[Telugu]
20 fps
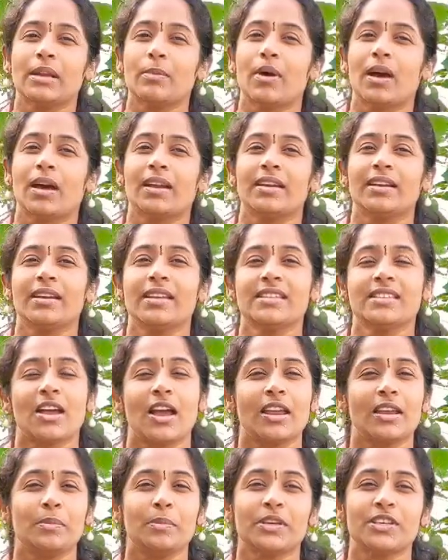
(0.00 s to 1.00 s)
మనం ఆల్రెడీ
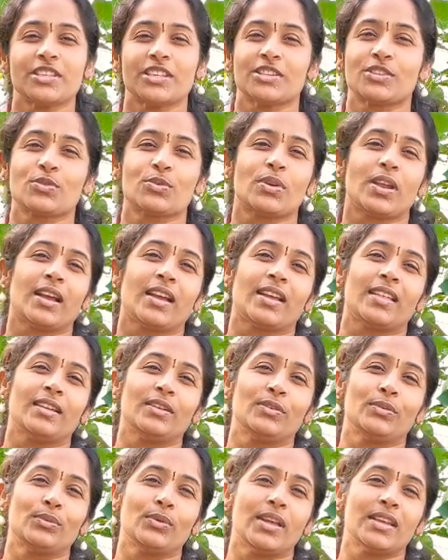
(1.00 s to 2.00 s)
సాయిల్ మిక్స్ చేసుకున్నాం కదా
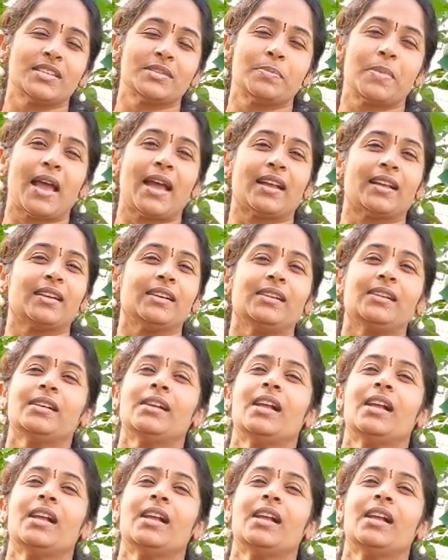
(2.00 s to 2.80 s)
టూ డేస్ బ్యాక్